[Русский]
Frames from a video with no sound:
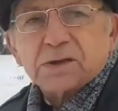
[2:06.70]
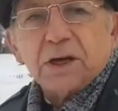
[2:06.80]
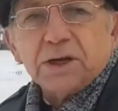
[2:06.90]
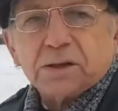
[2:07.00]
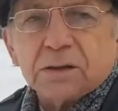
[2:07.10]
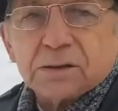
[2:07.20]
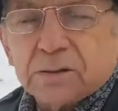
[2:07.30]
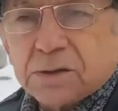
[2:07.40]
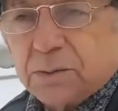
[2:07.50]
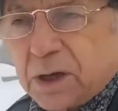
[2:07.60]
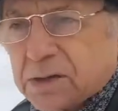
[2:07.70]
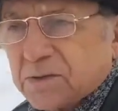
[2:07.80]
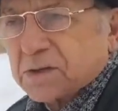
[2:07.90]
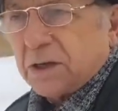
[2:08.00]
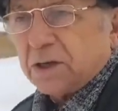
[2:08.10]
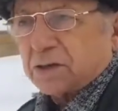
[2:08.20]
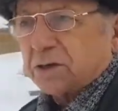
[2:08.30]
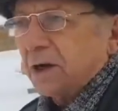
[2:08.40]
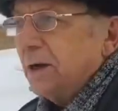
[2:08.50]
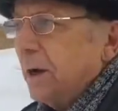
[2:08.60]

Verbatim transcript: столетия, 17 столетия,